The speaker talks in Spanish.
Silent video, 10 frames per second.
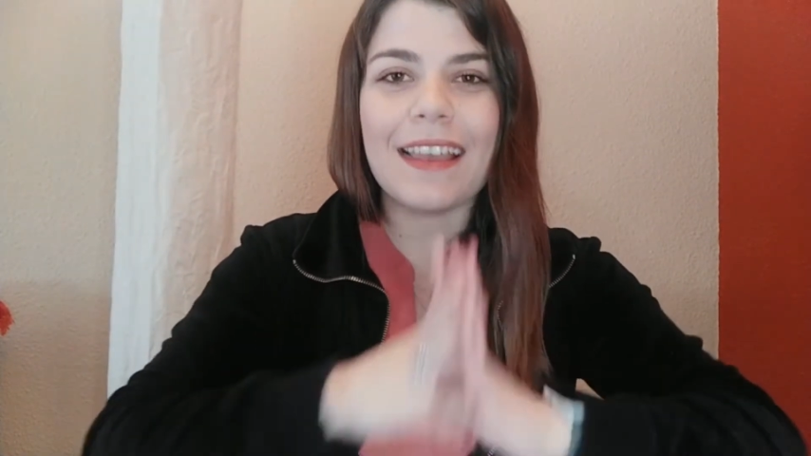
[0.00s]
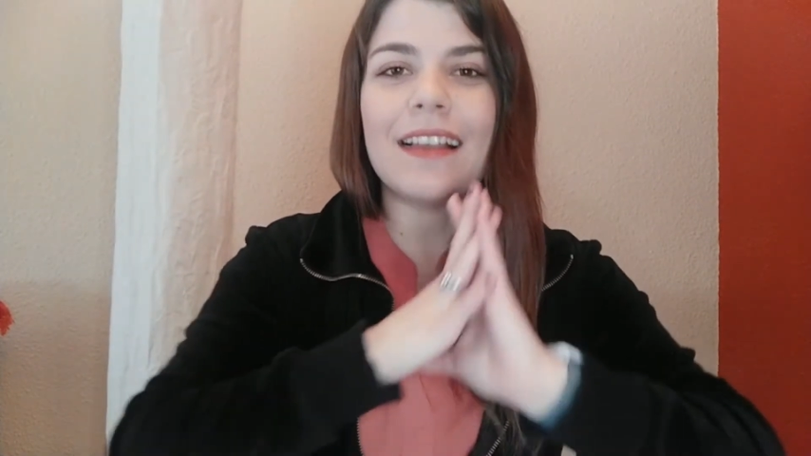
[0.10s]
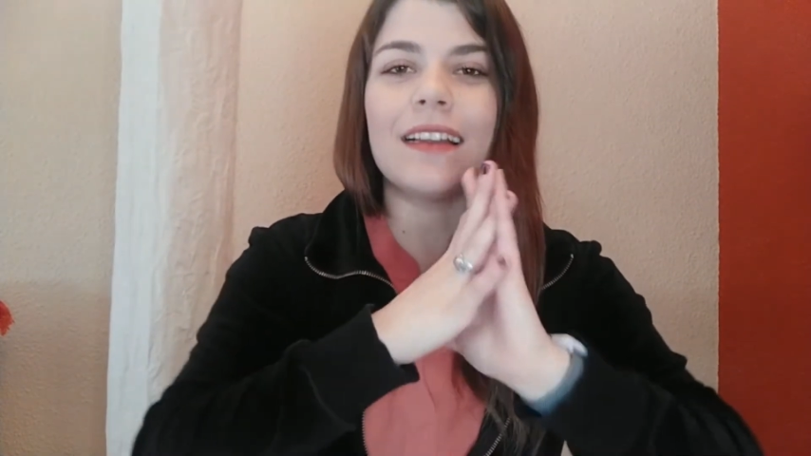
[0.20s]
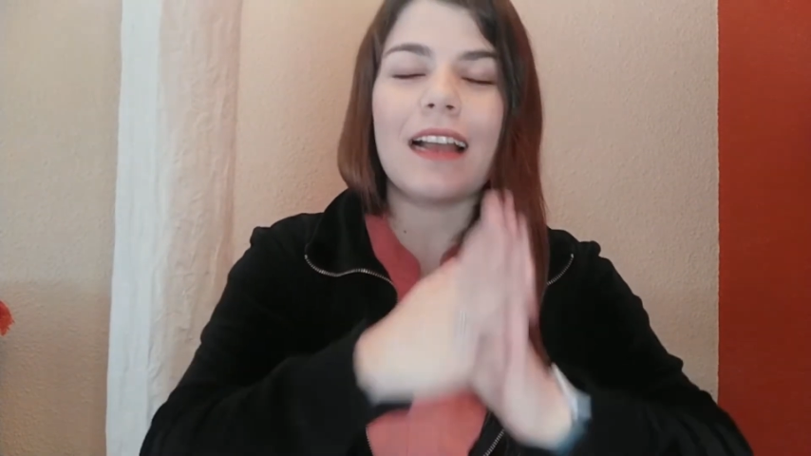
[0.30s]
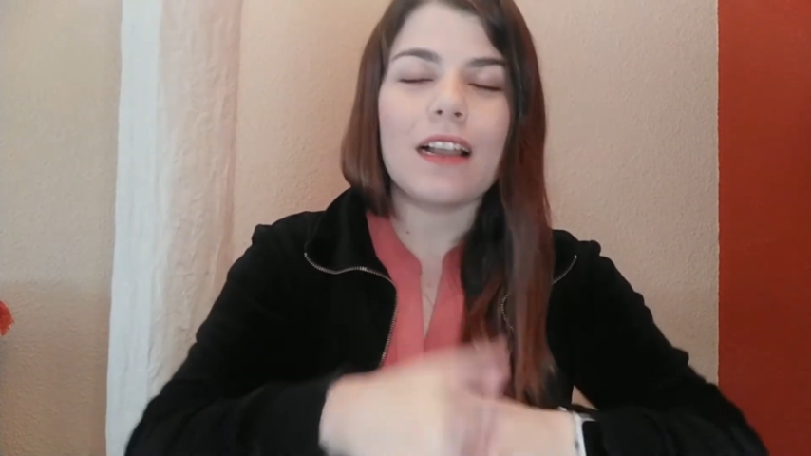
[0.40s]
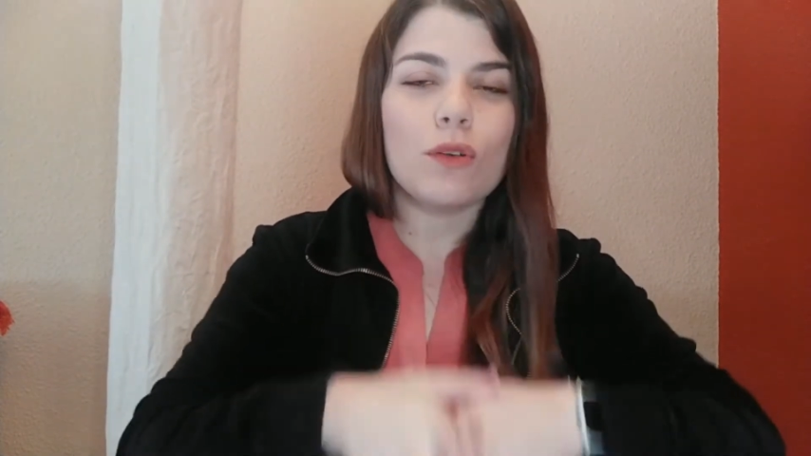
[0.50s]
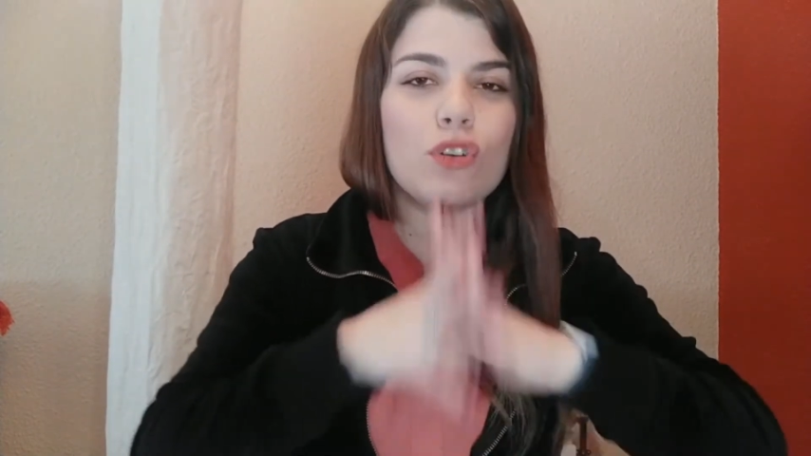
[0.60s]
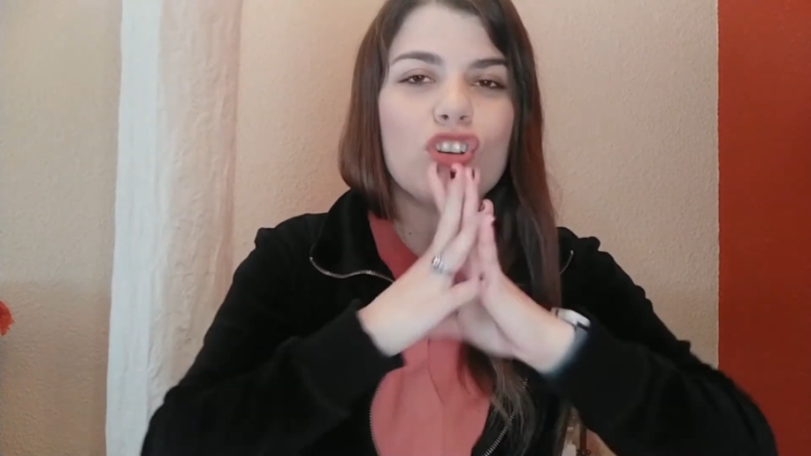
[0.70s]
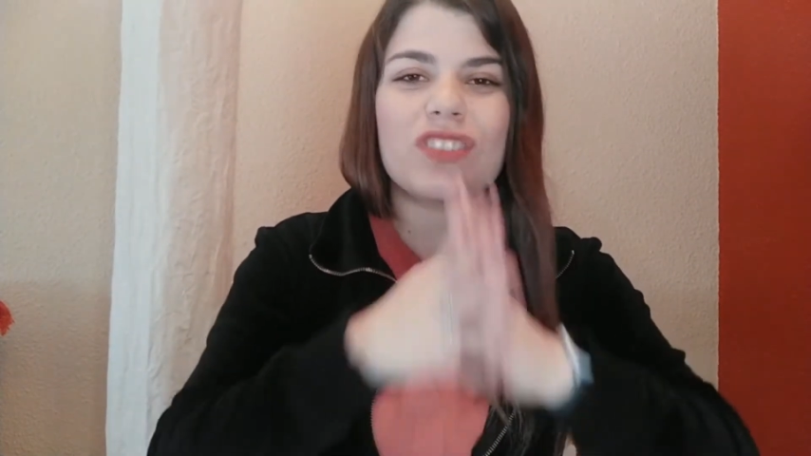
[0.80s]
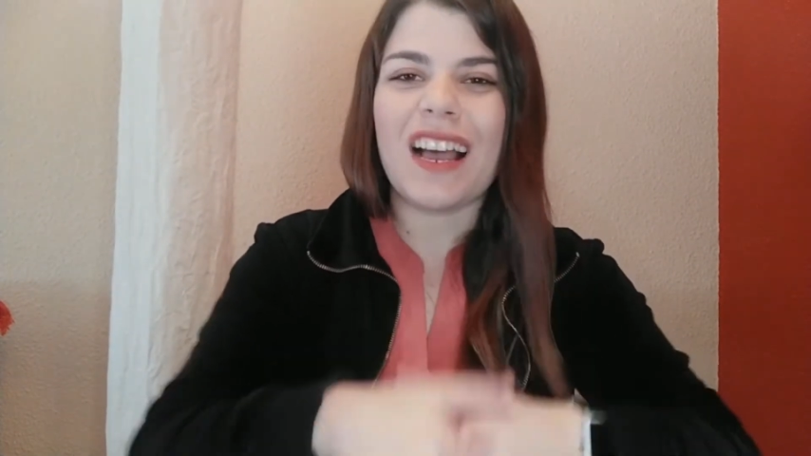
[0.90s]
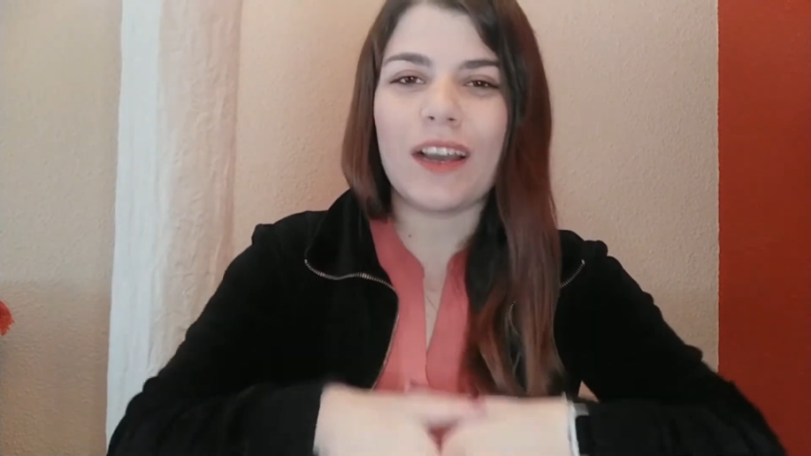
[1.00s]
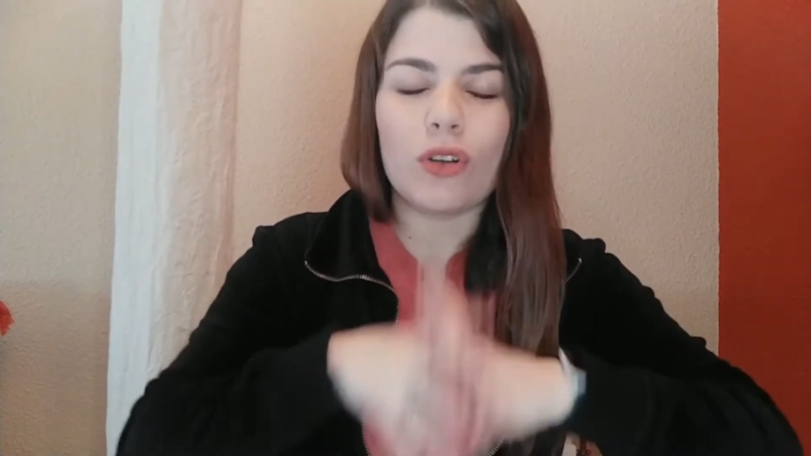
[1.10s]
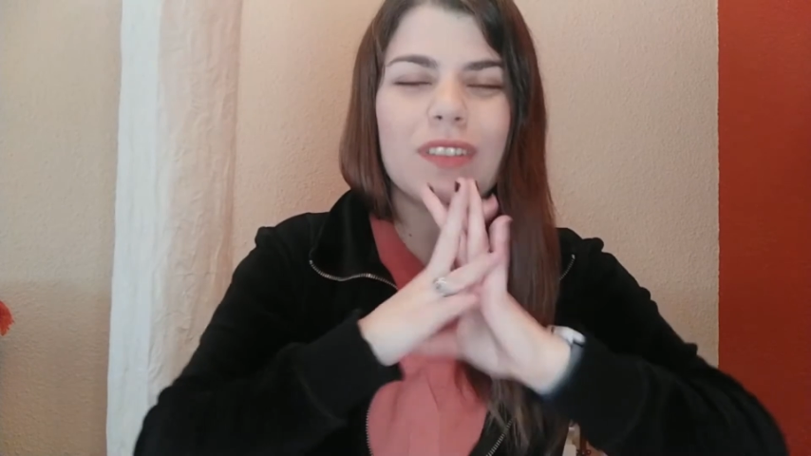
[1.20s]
el cálculo sarro